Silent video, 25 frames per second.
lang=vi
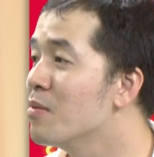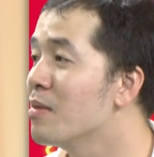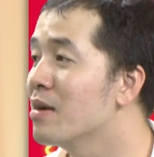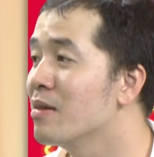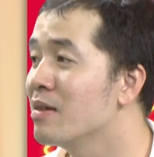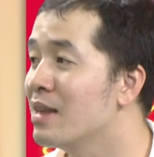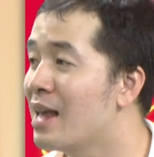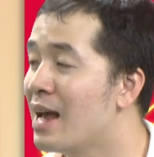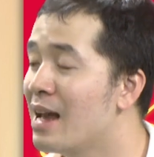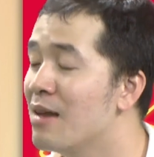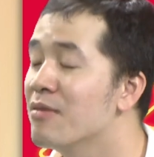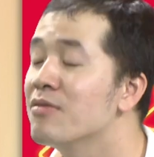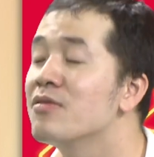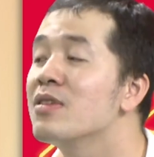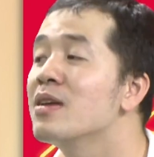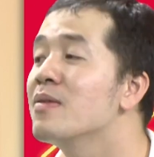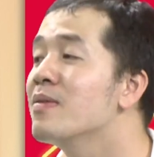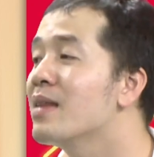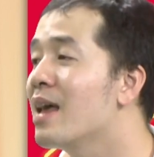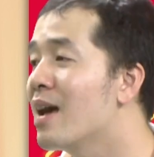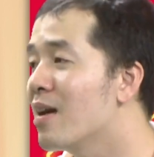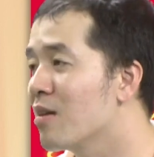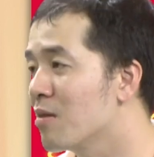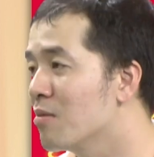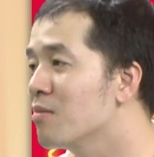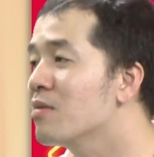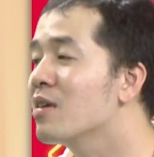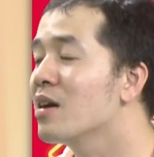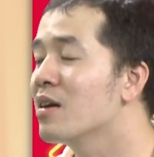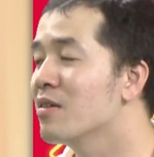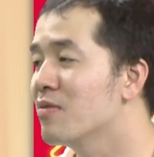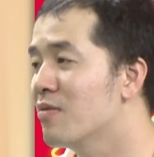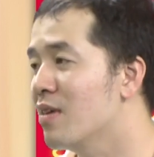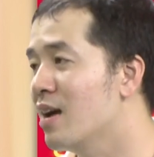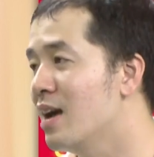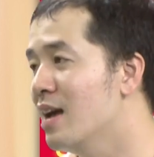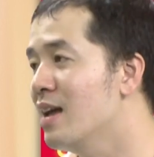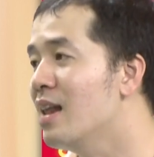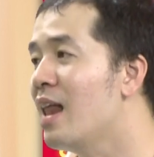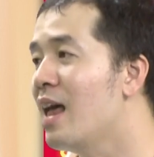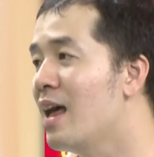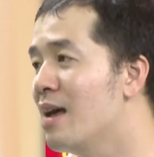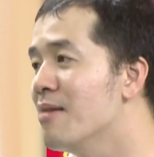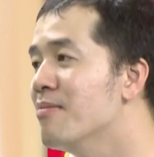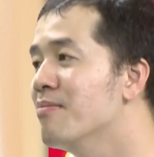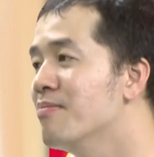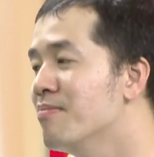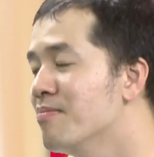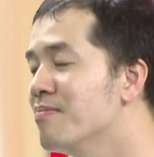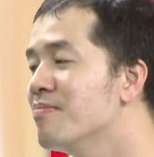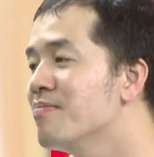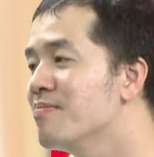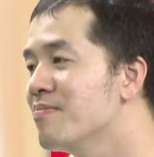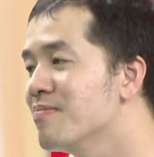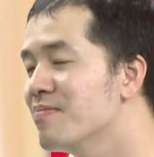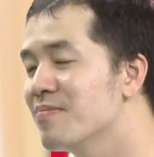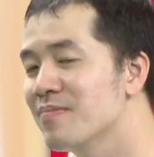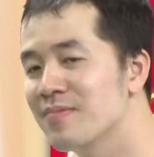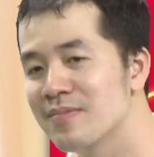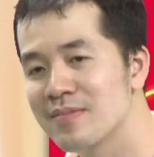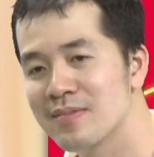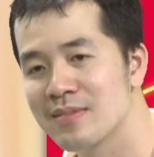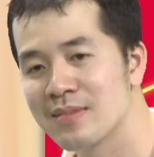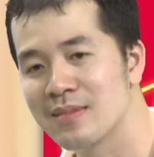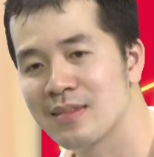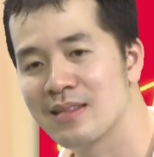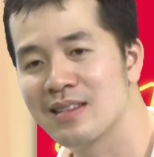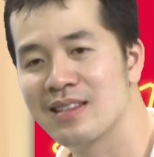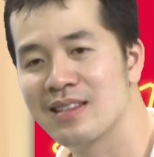điều mà nhà làm phim nào cũng cần yeah. phải làm. Em thì em